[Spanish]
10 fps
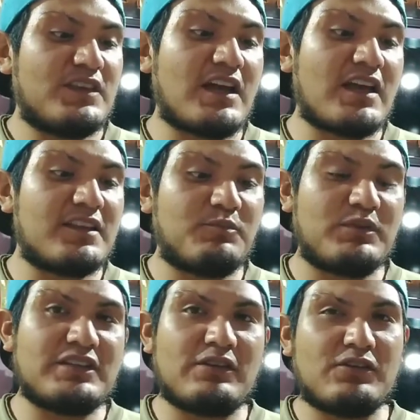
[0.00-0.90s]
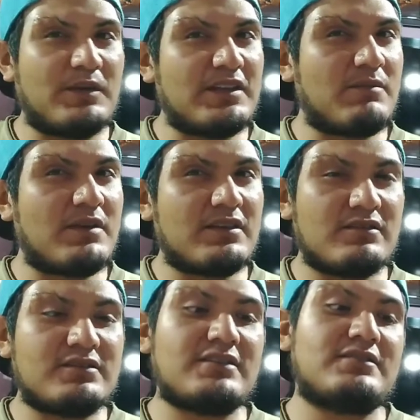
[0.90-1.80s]
ya después de los 20
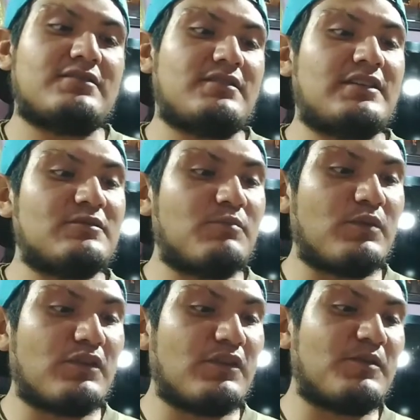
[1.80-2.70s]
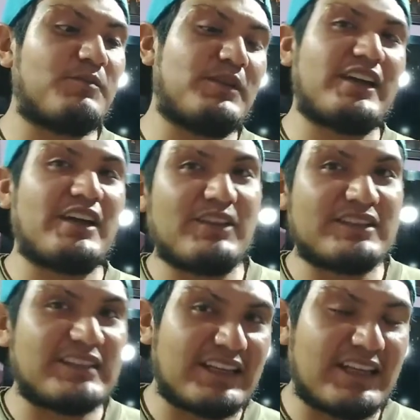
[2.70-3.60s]
metros es, un poco complicado
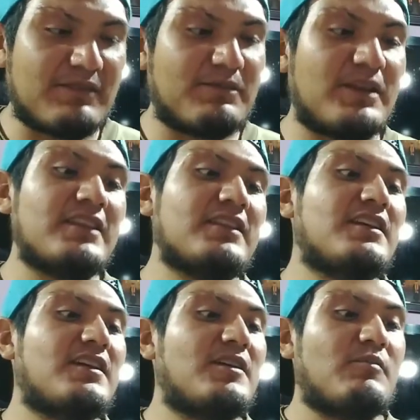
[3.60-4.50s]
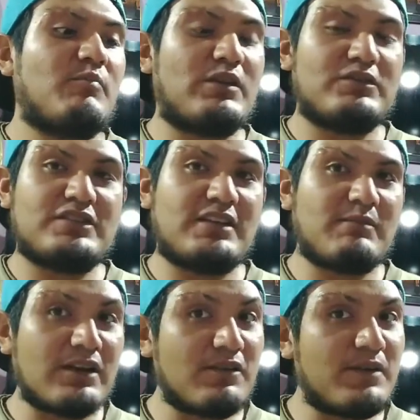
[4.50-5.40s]
acertar bien, pero sin
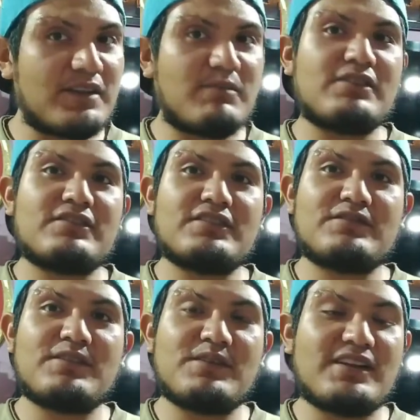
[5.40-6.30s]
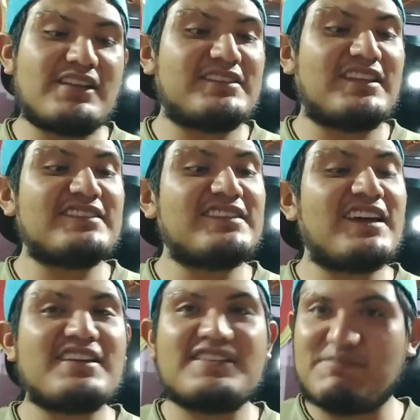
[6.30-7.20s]
embargo 20 metros es una buena
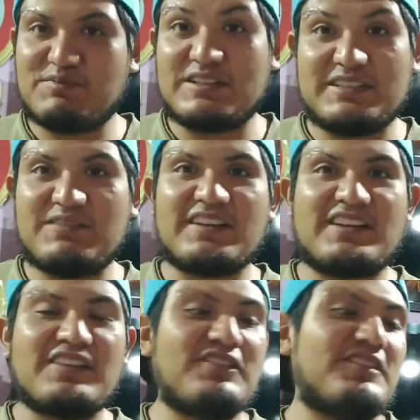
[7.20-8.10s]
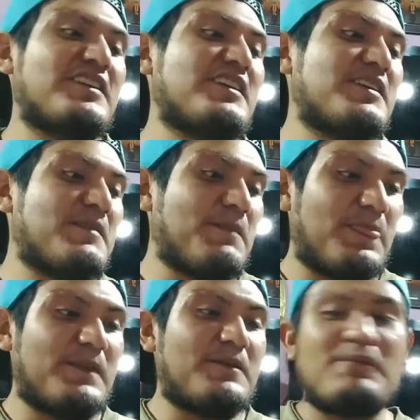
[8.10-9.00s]
distancia y pues es divertido.
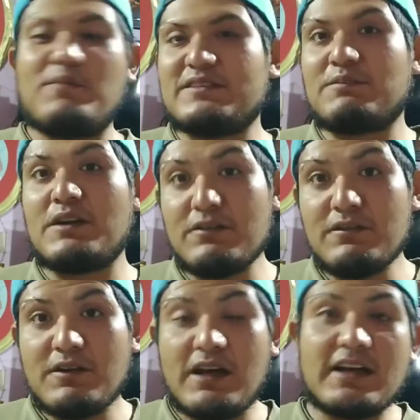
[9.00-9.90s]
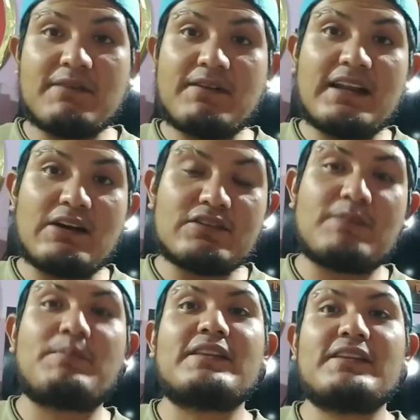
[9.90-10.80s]
Pues bueno, aquí va la
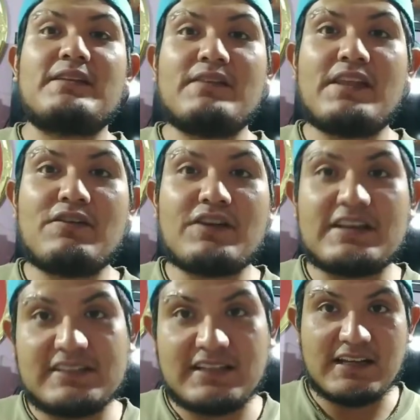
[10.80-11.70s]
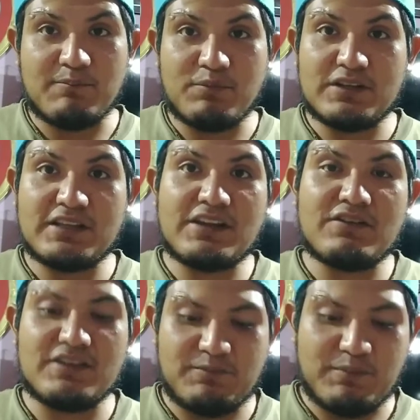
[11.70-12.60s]
otra parte del video que es campo de tiro
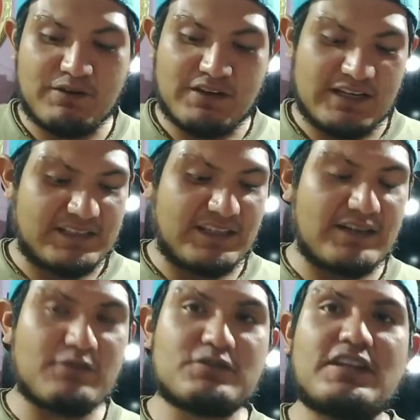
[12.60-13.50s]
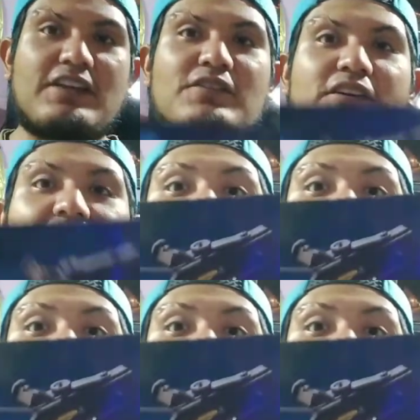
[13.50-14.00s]
y espero que les haya gustado.